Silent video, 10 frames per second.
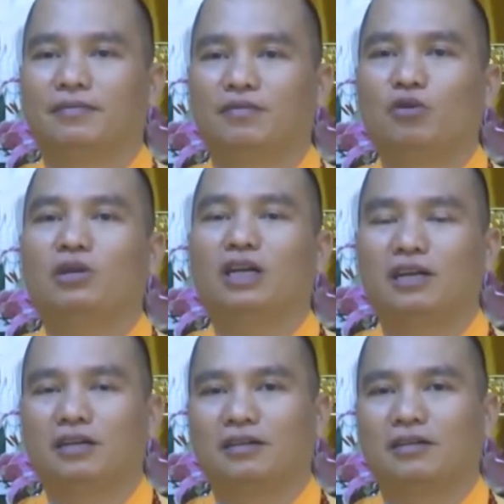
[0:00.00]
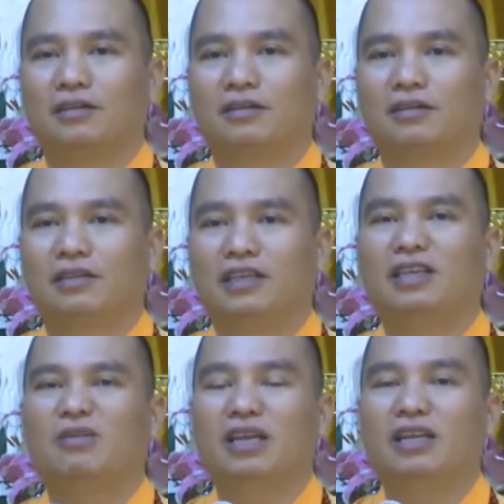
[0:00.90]
phúc đức như
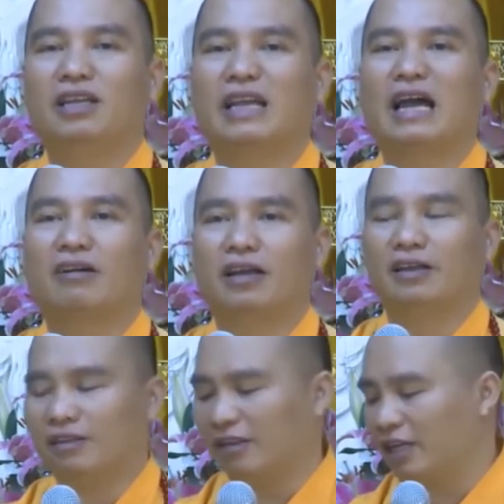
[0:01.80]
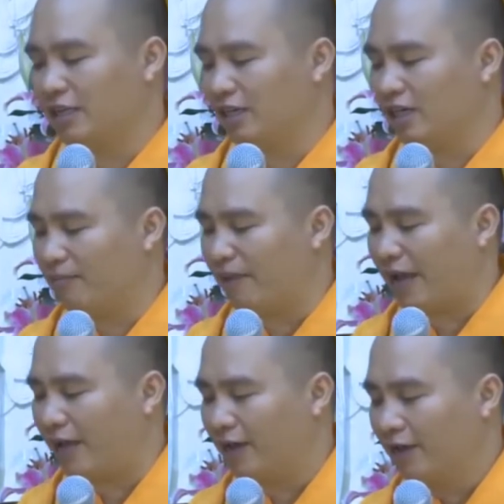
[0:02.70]
trong kinh địa tạng nói đó cho nên cái trường hợp
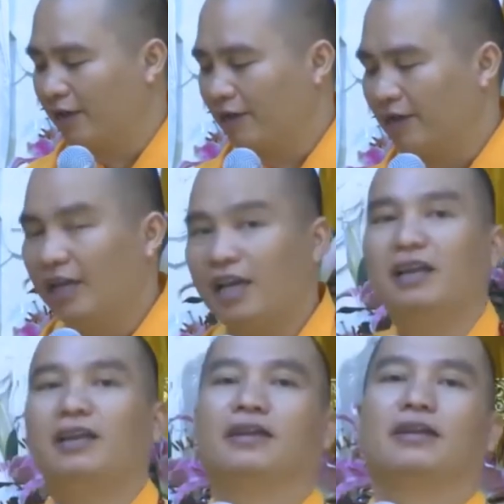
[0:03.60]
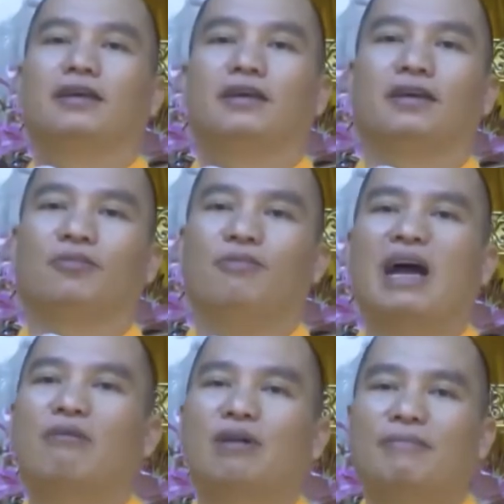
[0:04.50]
này nên
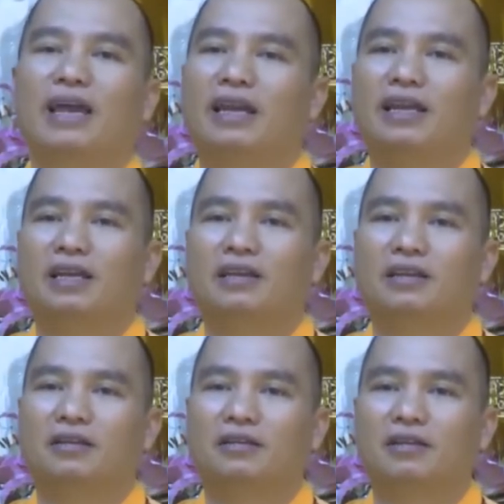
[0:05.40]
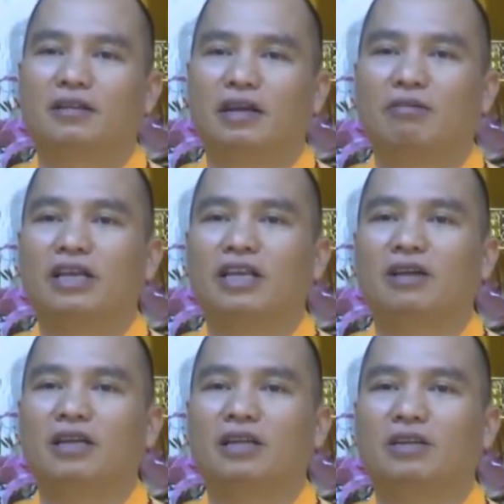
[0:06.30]
bảo bà mẹ nên đọc kinh
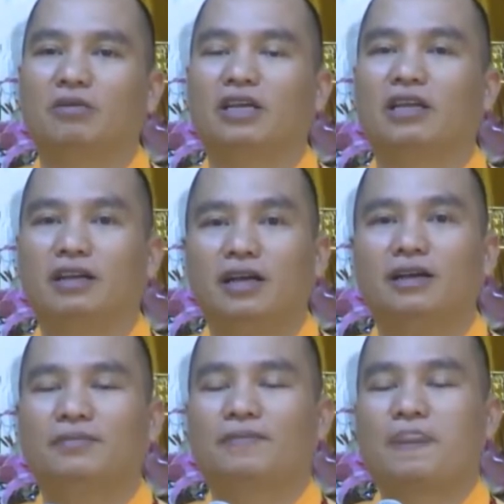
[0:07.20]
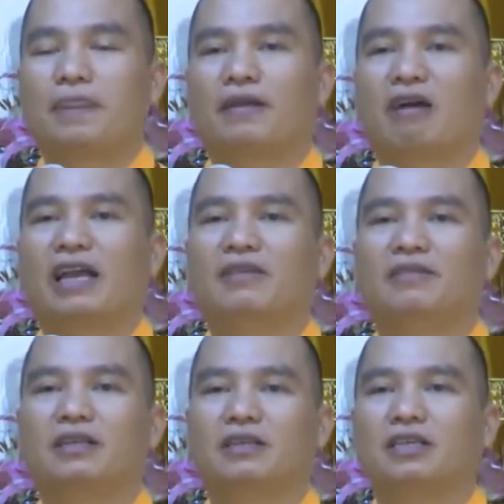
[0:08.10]
và nên tụng kinh nữa ngoài cái
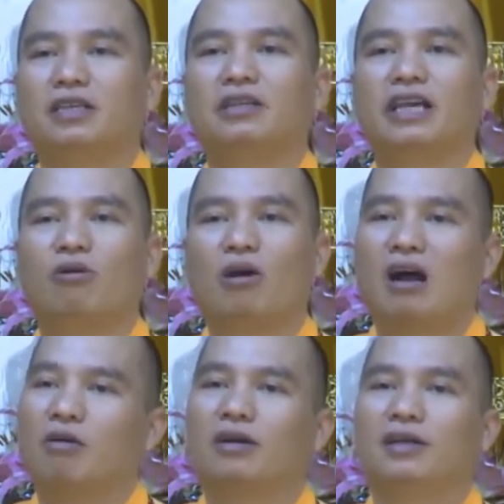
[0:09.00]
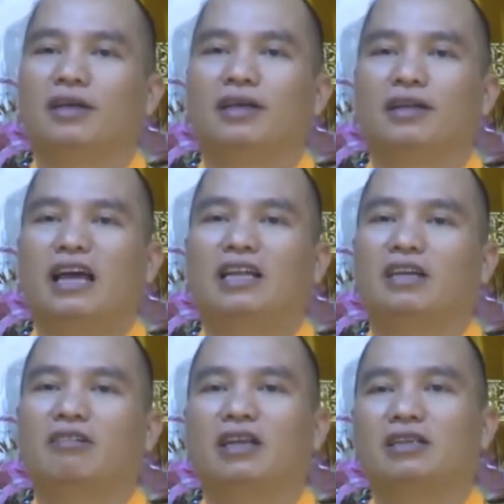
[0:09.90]
việc giữ gìn theo khoa học ra
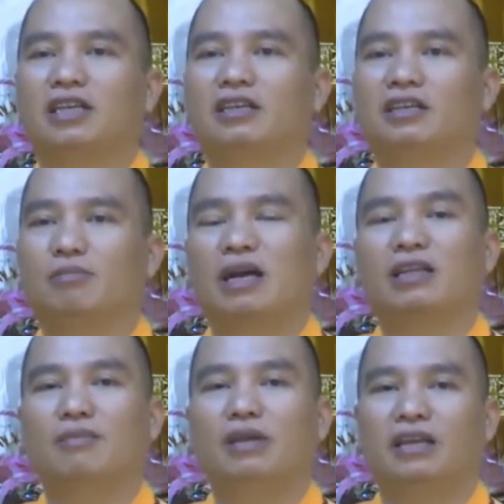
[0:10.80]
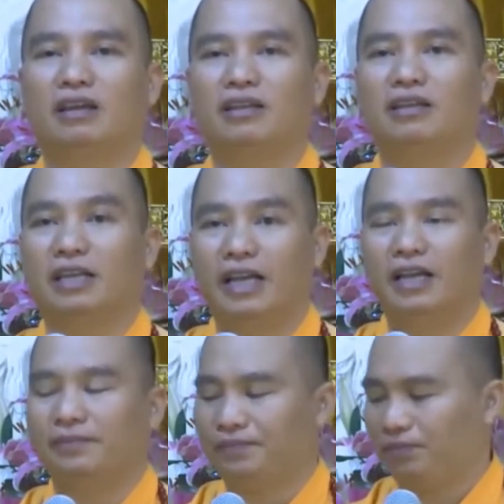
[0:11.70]
thì còn giữ gìn trình bằng tâm linh đó như thế